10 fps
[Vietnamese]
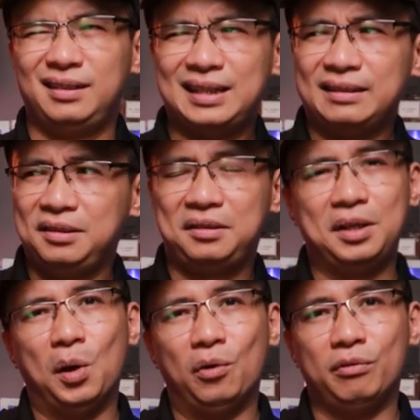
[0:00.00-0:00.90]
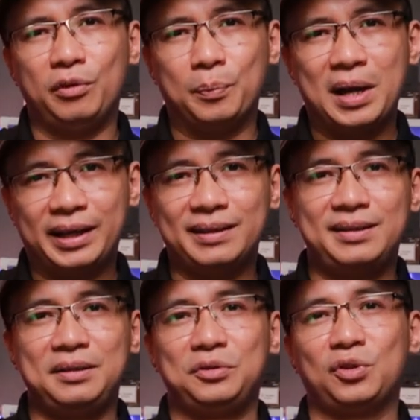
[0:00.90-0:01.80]
dạng như kiểu
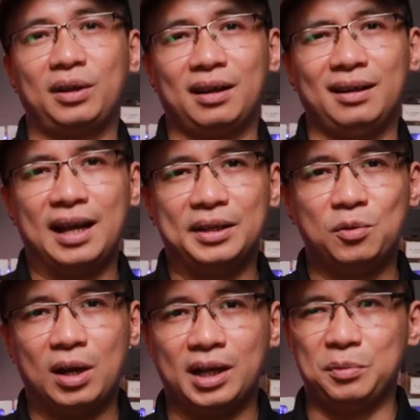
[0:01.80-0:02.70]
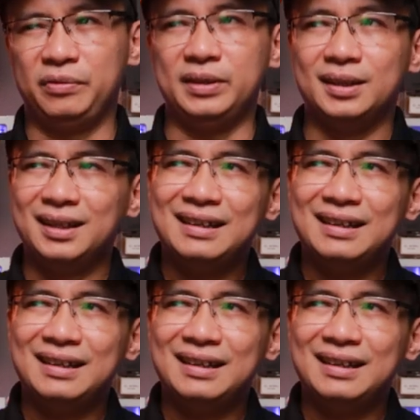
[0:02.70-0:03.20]
marketing cho cái nước hoa này, bởi vì